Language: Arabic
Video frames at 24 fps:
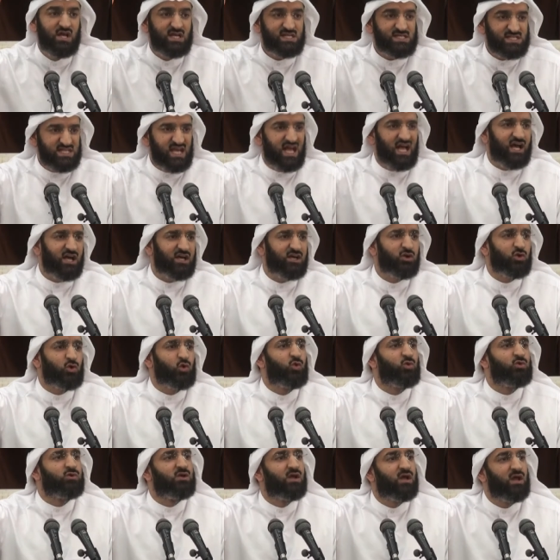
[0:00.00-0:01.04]

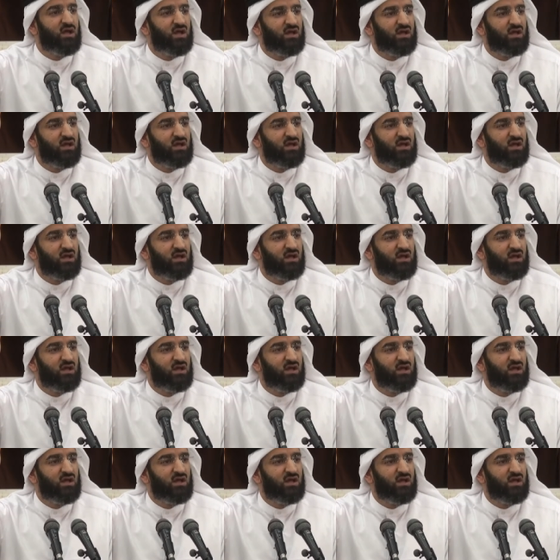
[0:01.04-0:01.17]
صاغرون